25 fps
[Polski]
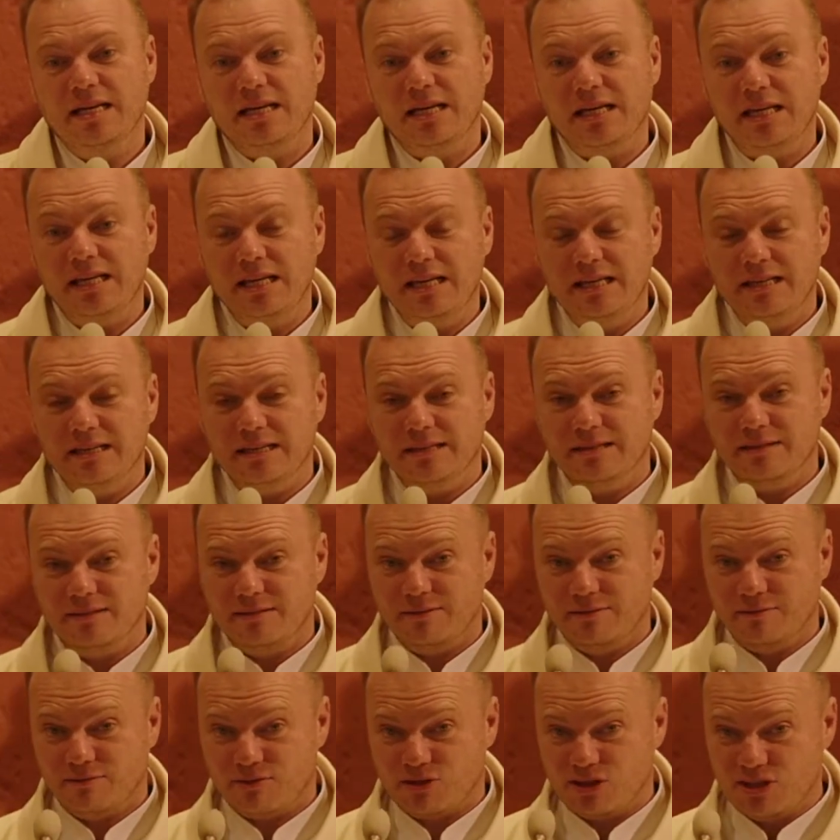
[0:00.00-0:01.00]
i
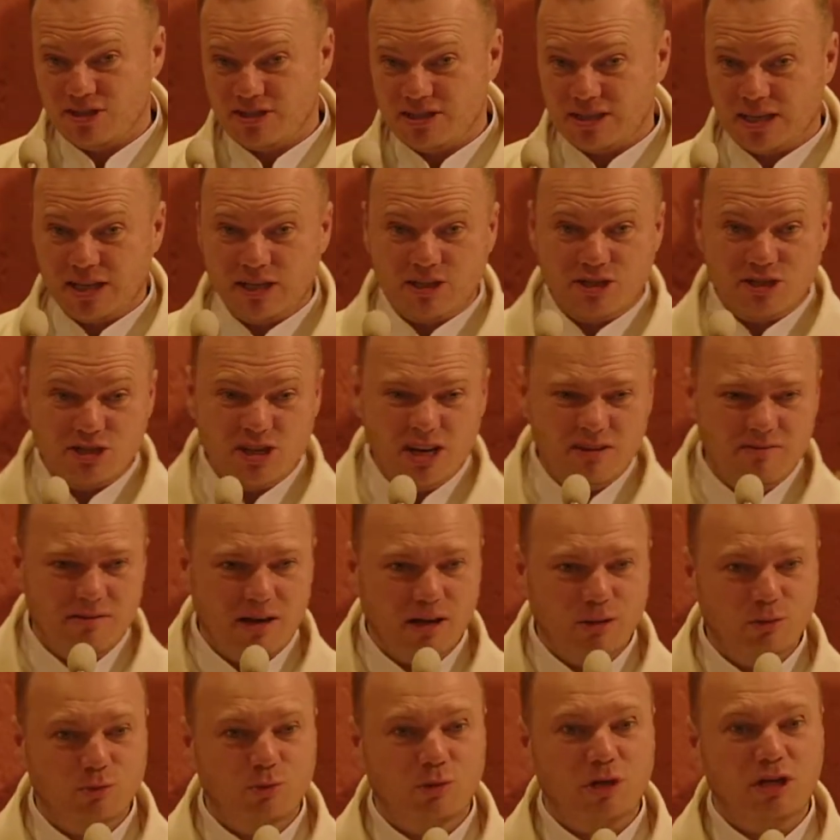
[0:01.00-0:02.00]
wszystkie
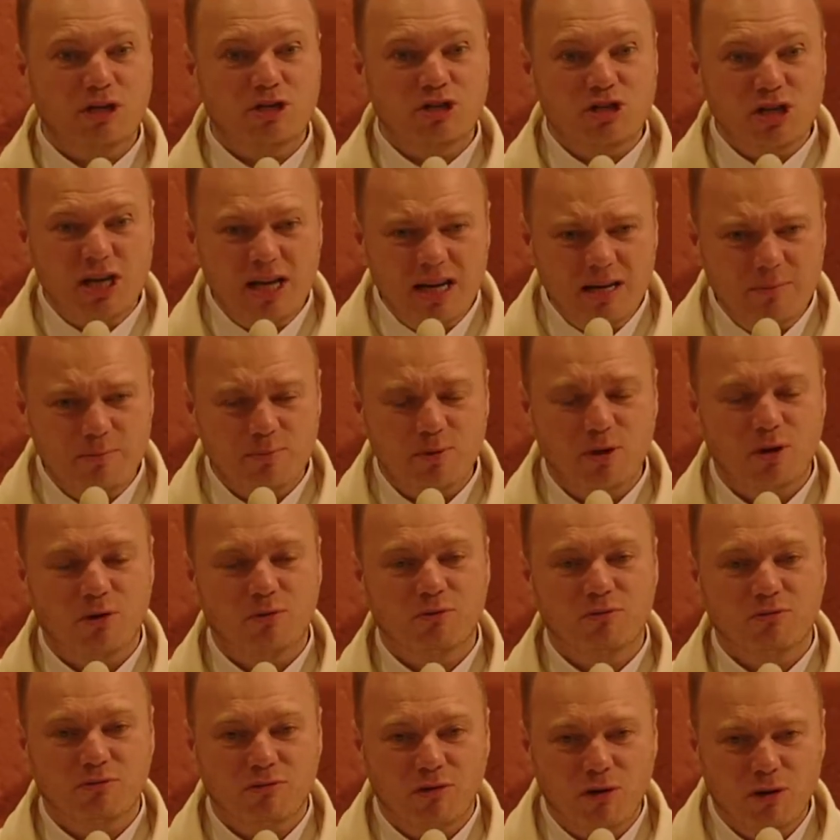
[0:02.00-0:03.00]
drzewa, które
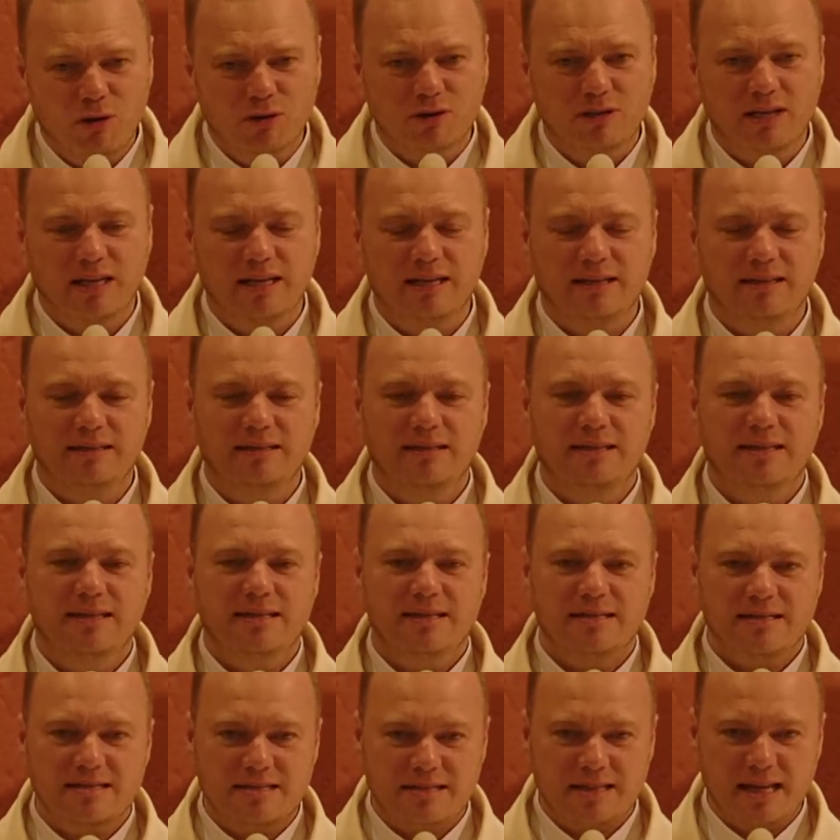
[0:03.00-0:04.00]
czerpią wodę
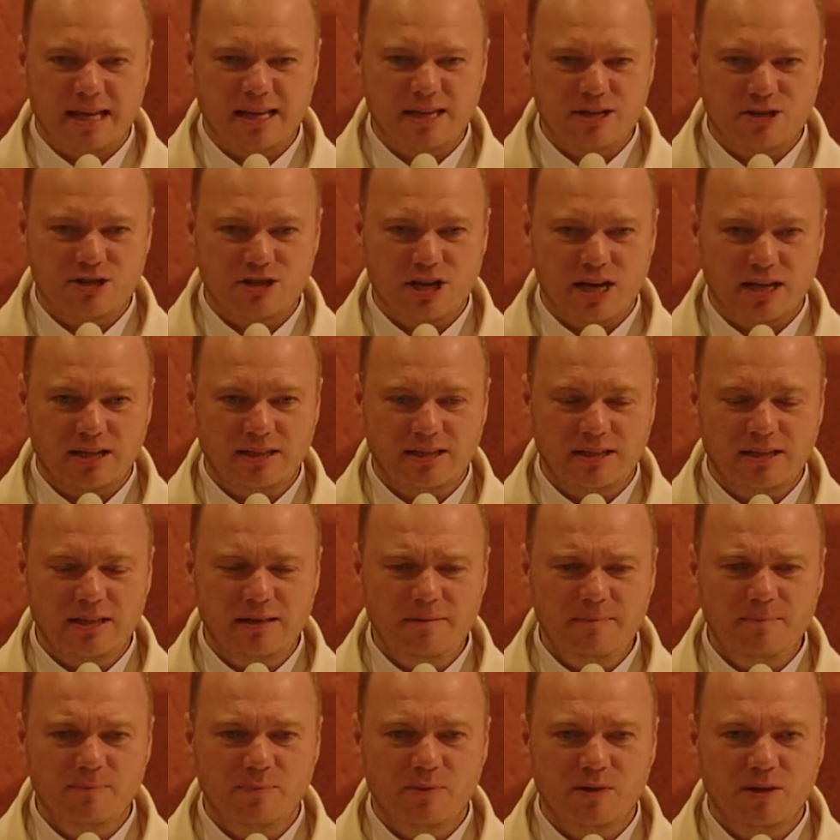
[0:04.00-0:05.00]
z tej
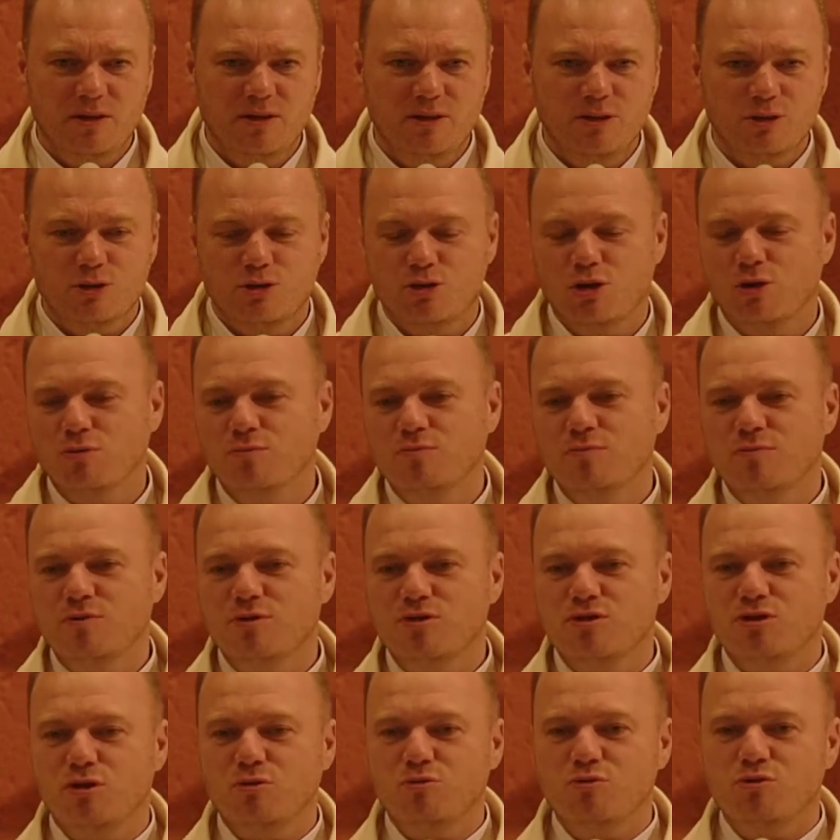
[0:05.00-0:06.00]
rzeki, są,
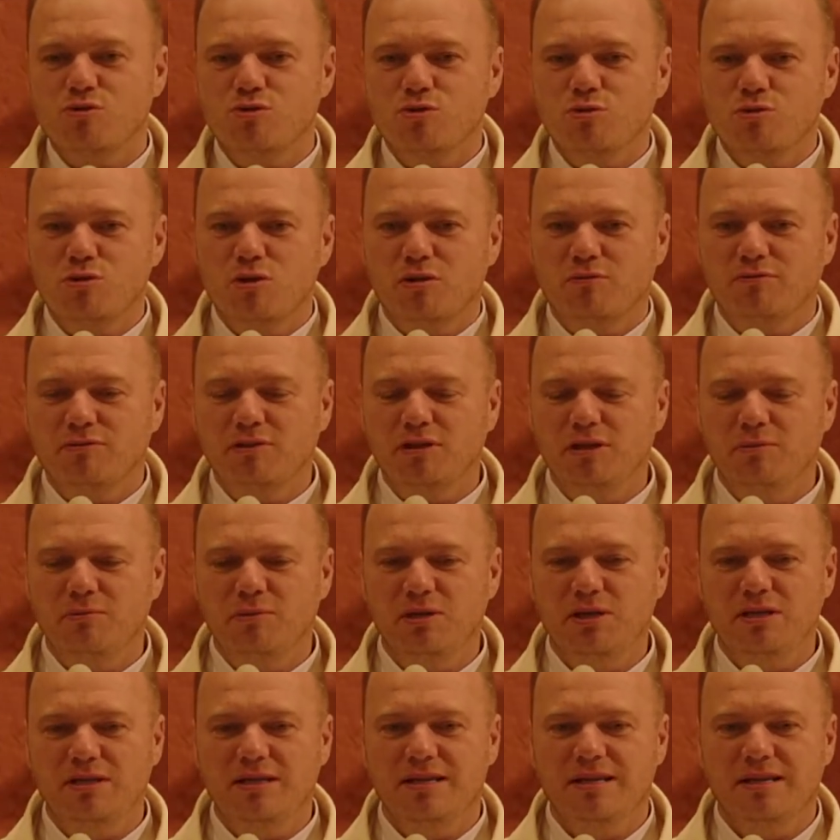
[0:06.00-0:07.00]
są
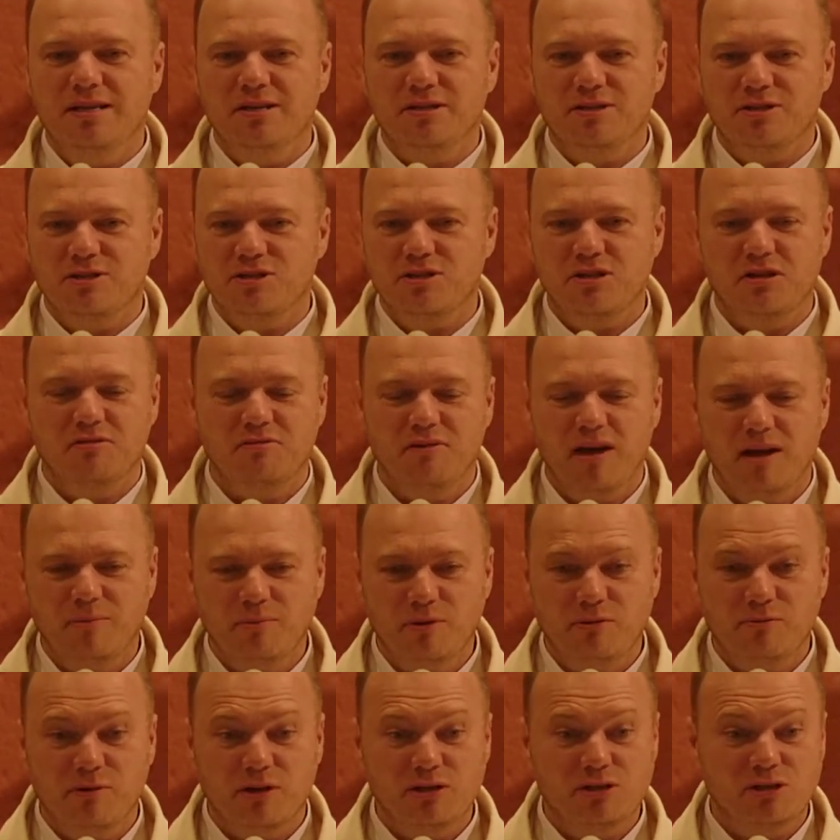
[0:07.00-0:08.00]
cudownymi
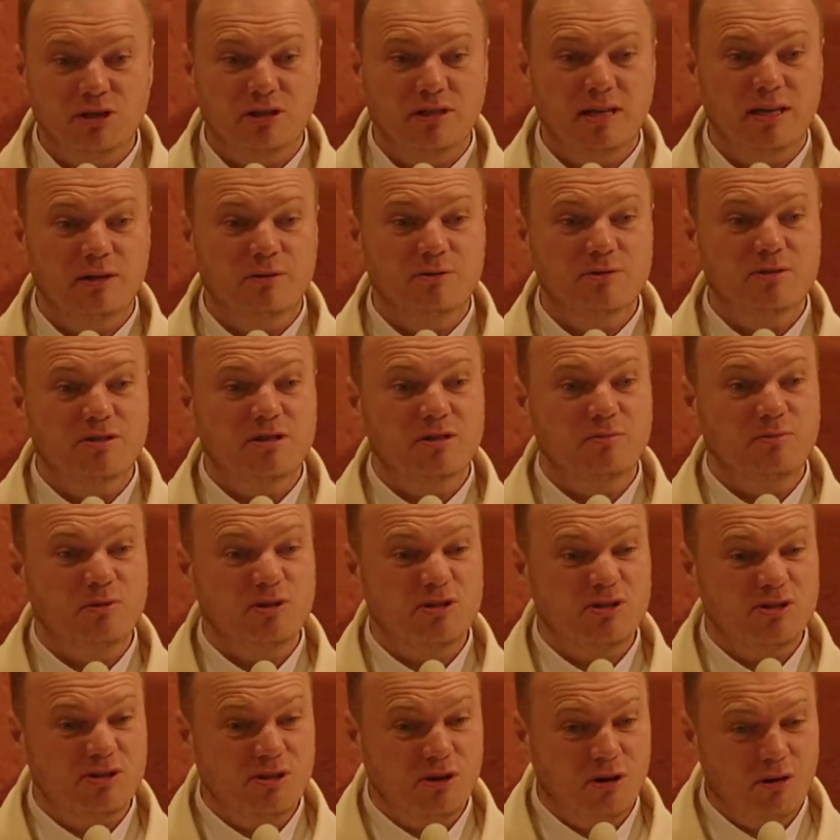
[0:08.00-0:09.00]
drzewami właśnie dającymi
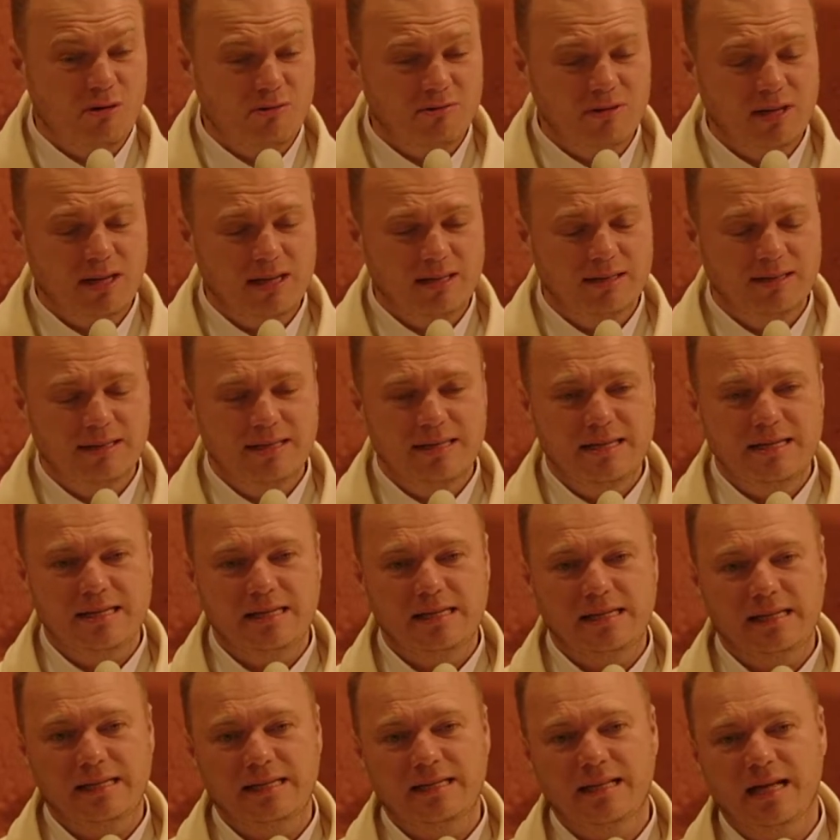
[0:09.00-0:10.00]
zdrowie
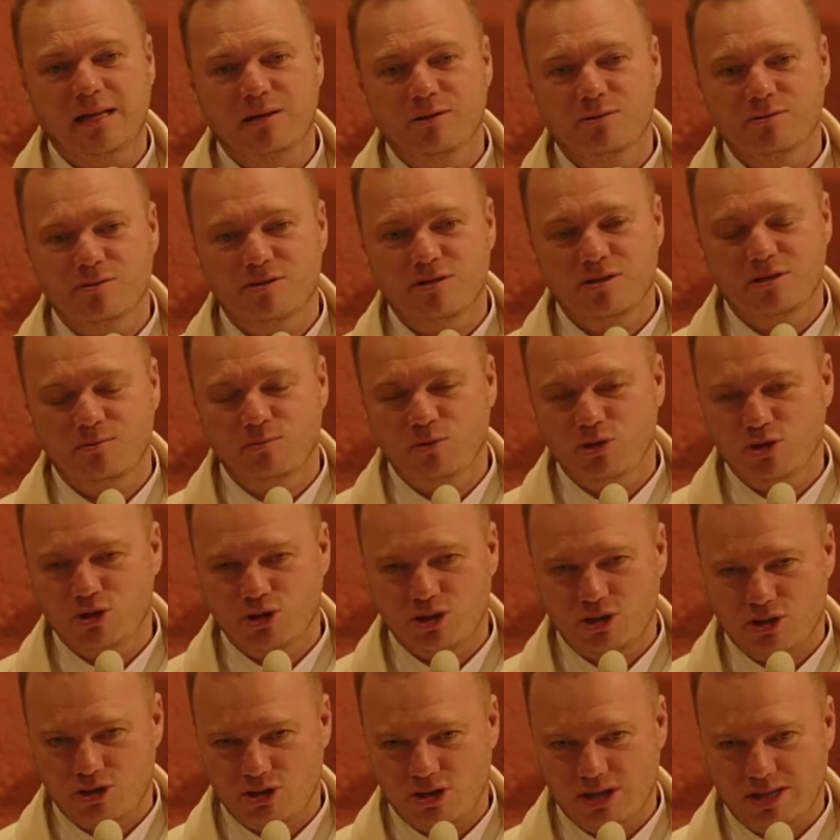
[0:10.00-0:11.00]
i dającymi
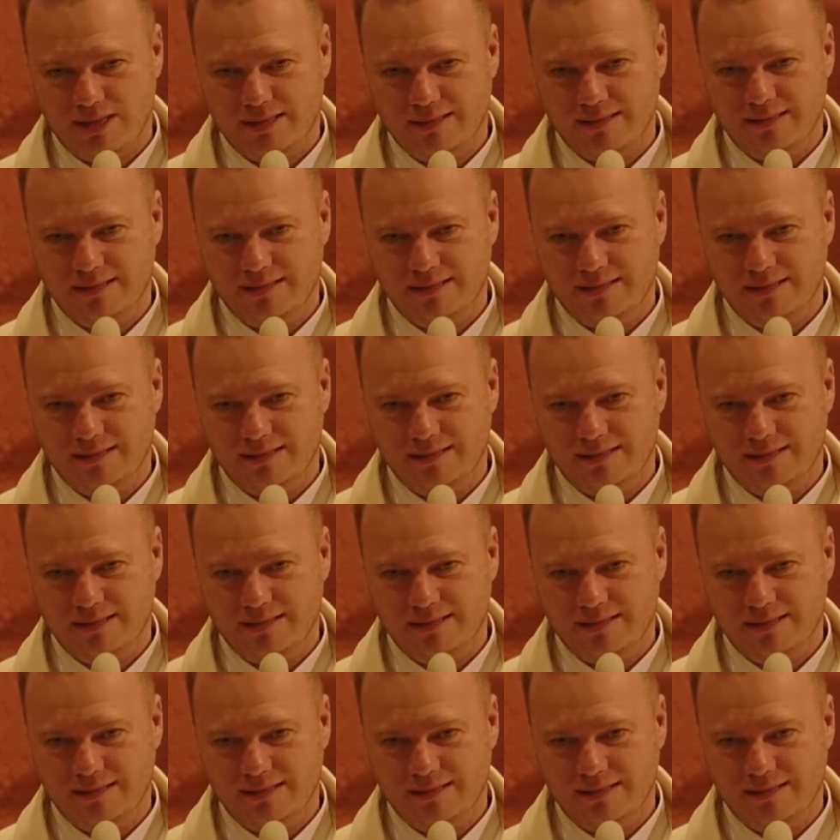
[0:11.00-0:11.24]
życie.